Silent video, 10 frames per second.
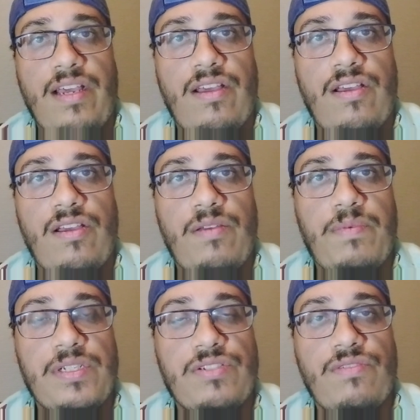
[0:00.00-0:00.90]
Euh,
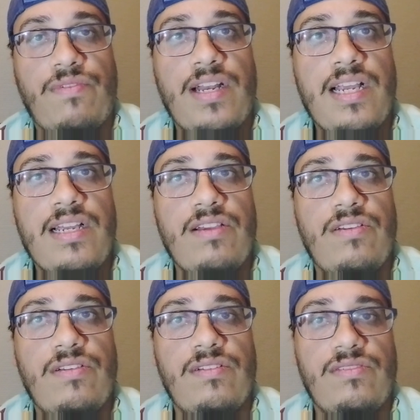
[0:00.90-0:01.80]
parce que voilà,
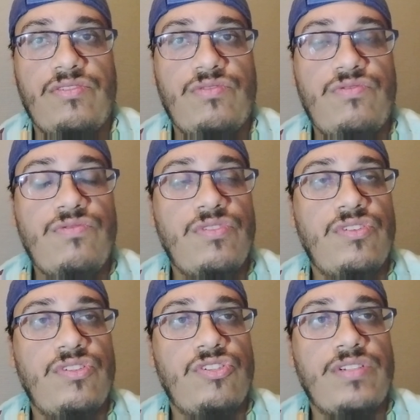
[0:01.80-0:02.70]
euh, du coup,
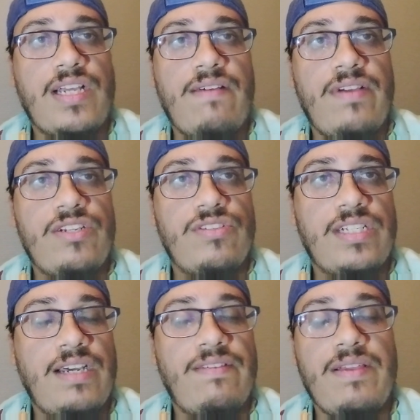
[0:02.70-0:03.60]
je travaille, je
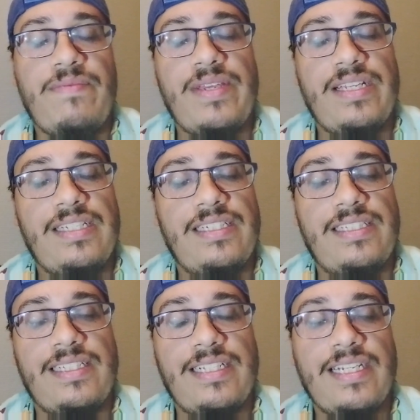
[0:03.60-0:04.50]
travaille, mais
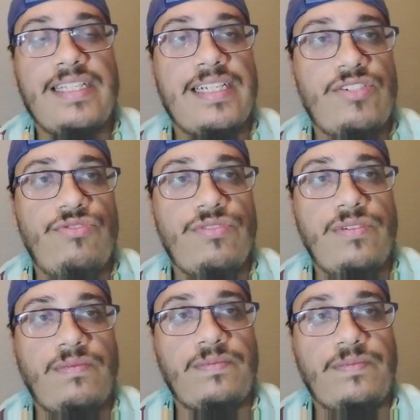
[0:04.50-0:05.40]
c'est très très dur.
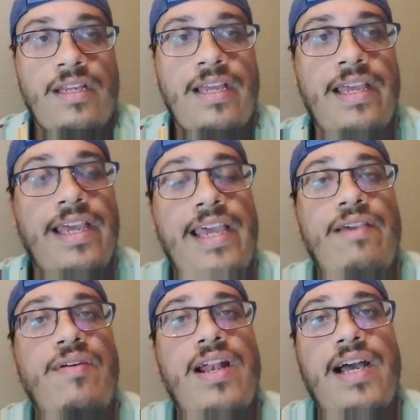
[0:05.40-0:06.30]
Et
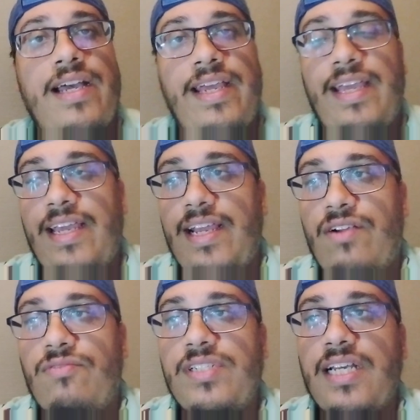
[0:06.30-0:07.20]
voilà, et
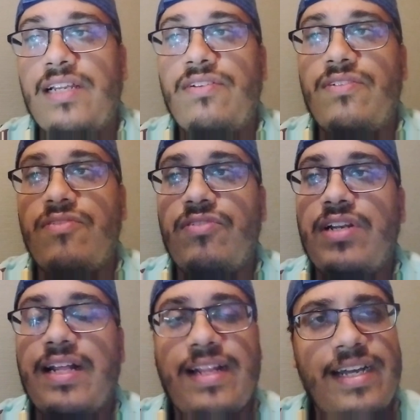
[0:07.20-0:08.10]
concernant
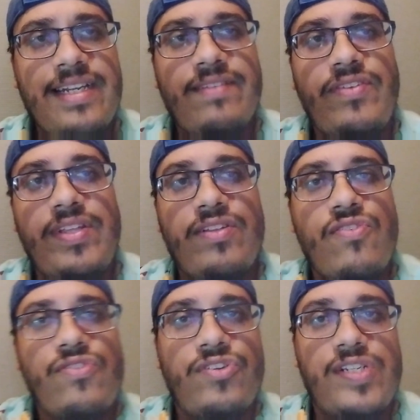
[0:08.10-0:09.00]
la dernière vidéo
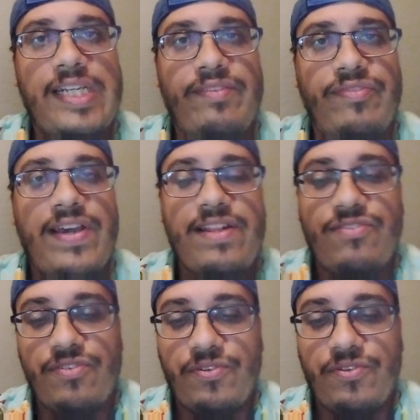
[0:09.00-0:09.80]
que j'ai faite,